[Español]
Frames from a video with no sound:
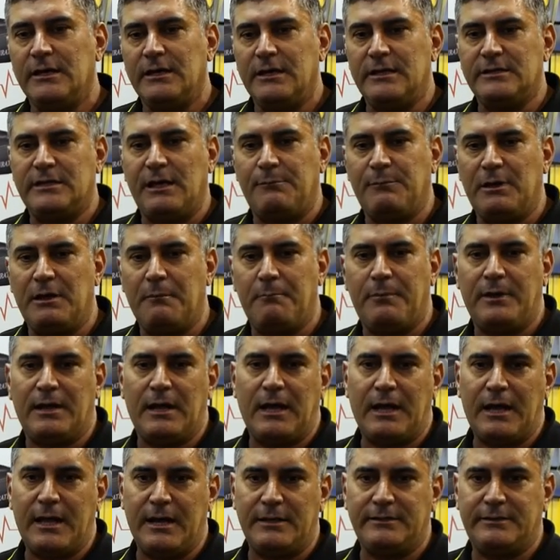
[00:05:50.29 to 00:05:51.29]
y también
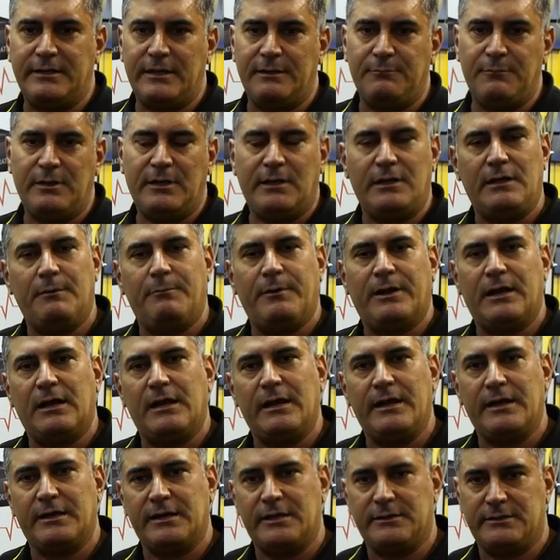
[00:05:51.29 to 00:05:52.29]
para KTM y para
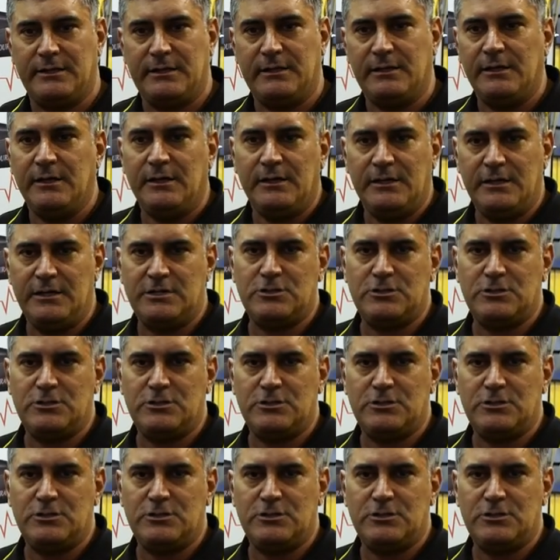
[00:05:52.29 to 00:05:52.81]
la RT.